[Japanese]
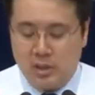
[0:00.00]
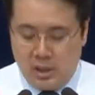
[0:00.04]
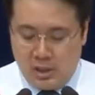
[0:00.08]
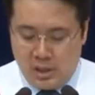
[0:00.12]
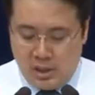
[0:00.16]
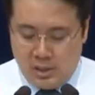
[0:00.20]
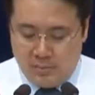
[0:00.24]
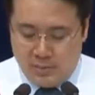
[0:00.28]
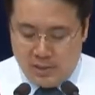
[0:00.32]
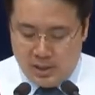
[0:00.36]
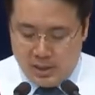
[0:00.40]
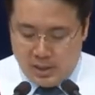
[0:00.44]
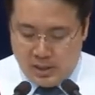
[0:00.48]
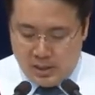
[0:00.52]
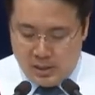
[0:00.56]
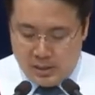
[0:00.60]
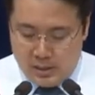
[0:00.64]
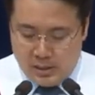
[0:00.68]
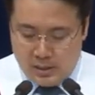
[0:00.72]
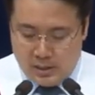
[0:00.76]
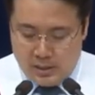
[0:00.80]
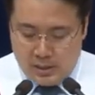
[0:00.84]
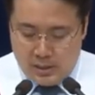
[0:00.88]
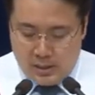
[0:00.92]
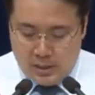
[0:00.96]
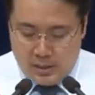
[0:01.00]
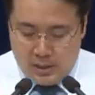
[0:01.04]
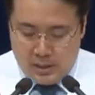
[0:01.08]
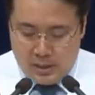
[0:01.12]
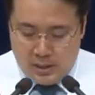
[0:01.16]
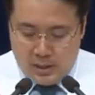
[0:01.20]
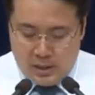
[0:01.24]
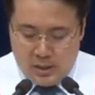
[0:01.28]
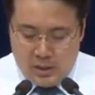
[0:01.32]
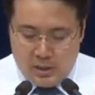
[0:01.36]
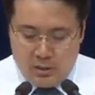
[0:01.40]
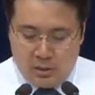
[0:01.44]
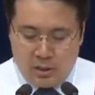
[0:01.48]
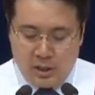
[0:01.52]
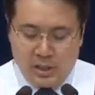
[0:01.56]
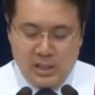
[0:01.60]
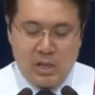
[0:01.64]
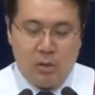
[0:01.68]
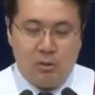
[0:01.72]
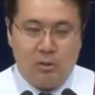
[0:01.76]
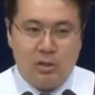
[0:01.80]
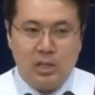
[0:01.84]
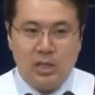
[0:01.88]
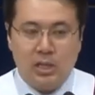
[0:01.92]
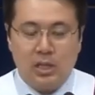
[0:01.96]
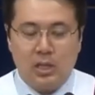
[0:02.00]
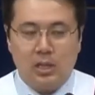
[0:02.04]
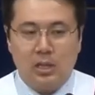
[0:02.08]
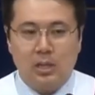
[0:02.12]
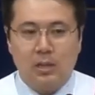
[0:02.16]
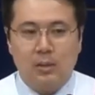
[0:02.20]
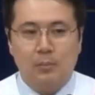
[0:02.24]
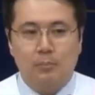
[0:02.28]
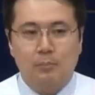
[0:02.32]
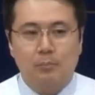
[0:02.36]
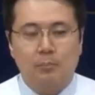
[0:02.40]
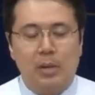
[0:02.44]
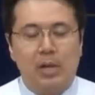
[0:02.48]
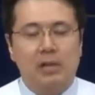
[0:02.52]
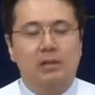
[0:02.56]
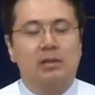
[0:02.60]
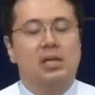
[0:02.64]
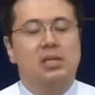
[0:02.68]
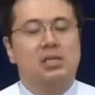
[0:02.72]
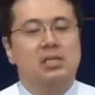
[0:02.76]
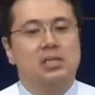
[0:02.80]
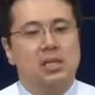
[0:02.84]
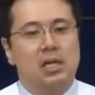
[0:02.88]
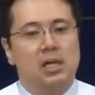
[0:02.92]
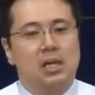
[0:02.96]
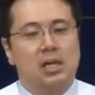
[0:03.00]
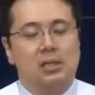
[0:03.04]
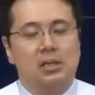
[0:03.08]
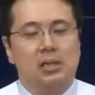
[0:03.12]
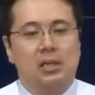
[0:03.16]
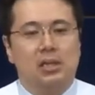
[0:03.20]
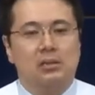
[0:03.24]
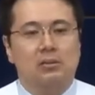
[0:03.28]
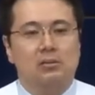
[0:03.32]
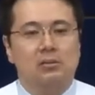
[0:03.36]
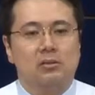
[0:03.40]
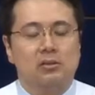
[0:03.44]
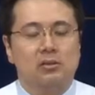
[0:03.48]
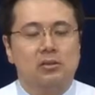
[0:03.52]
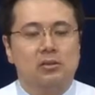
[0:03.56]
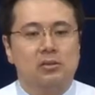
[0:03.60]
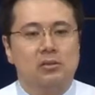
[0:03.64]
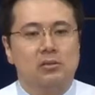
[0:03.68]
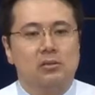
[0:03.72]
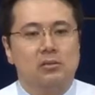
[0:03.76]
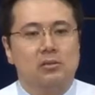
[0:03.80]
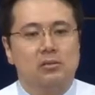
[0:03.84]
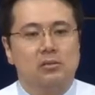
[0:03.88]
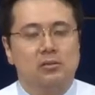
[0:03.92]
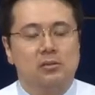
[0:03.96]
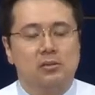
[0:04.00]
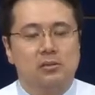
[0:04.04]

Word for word: え皮膚で感じることができますよねこのように